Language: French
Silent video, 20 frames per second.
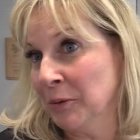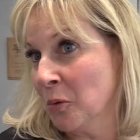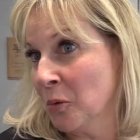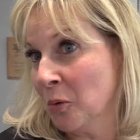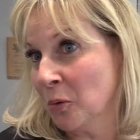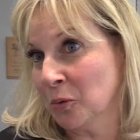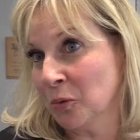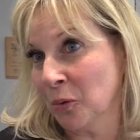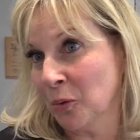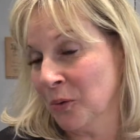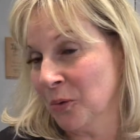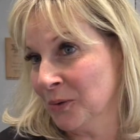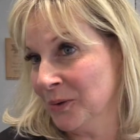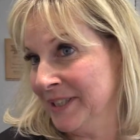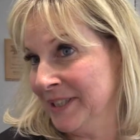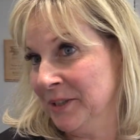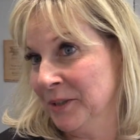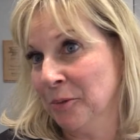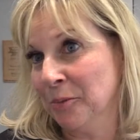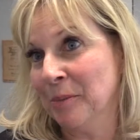au contrôle
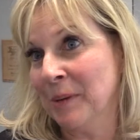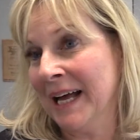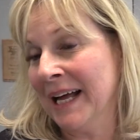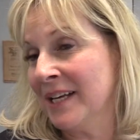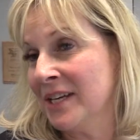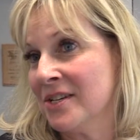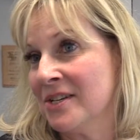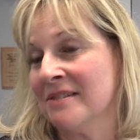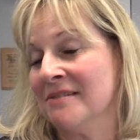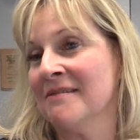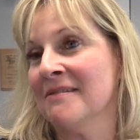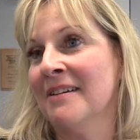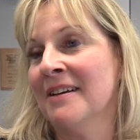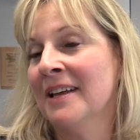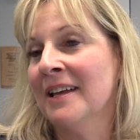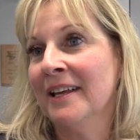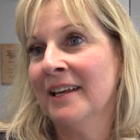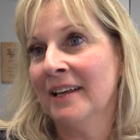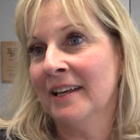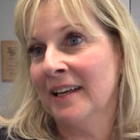antidopage
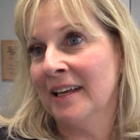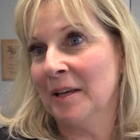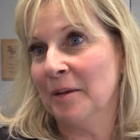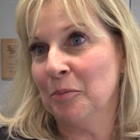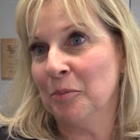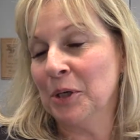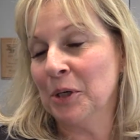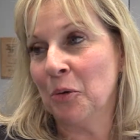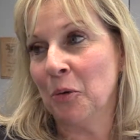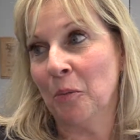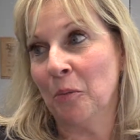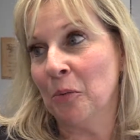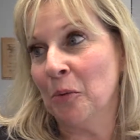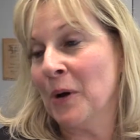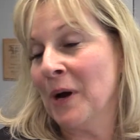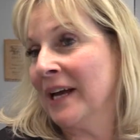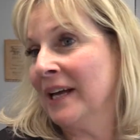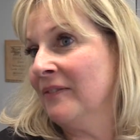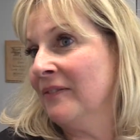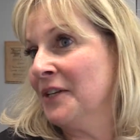et puis qu'on peut
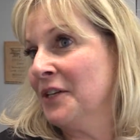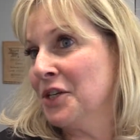arriver